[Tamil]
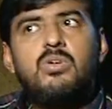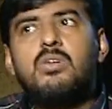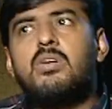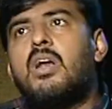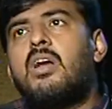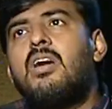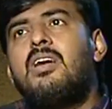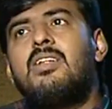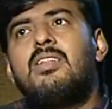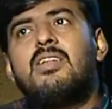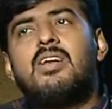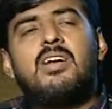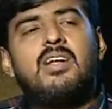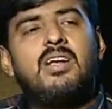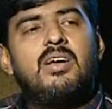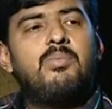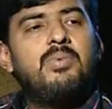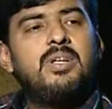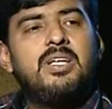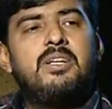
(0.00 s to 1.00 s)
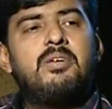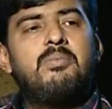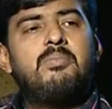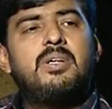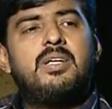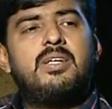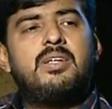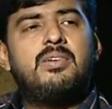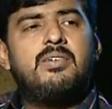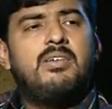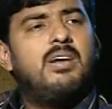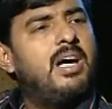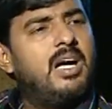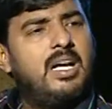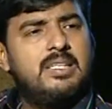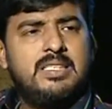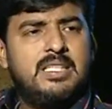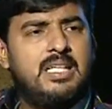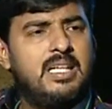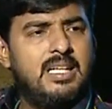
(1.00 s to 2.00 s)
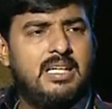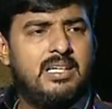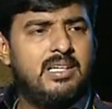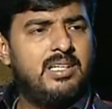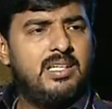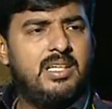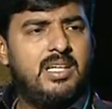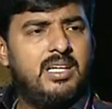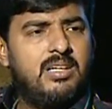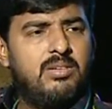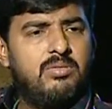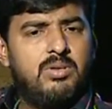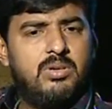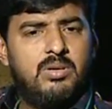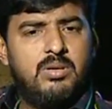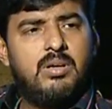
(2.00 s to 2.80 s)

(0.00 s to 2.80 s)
ஓ கரெக்டு தானே அப்படிங்கிற மாதிரி அது இல்லை ஏன்னா